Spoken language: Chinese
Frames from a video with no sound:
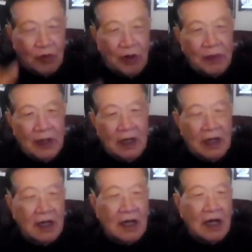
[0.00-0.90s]
我们
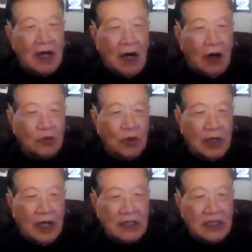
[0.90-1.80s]
好多
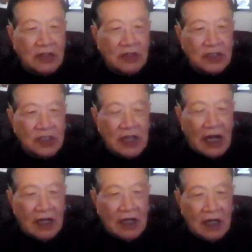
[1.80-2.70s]
个案件就是
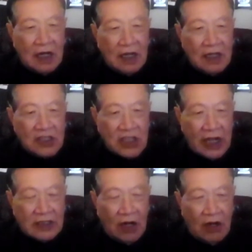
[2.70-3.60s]
拿了个
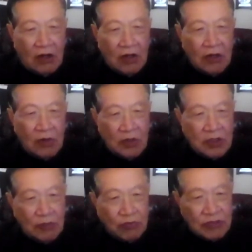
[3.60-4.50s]
菜刀。或
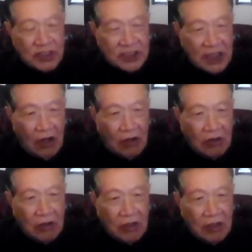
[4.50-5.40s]
者武士
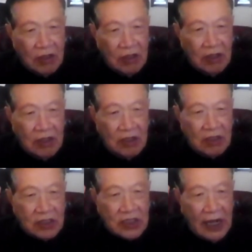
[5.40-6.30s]
刀，
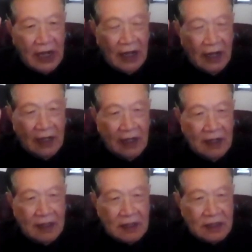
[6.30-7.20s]
向
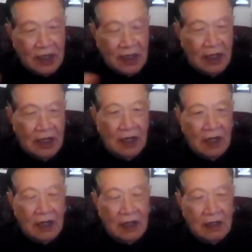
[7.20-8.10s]
这
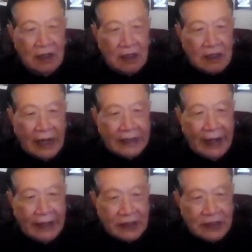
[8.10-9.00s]
个太
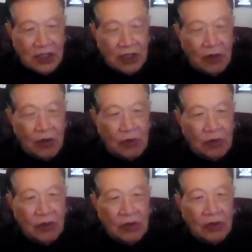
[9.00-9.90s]
太进
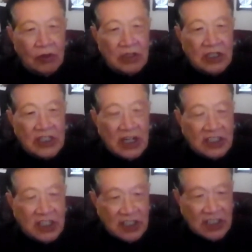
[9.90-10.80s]
攻，或者
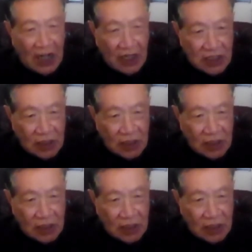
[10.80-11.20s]
向警察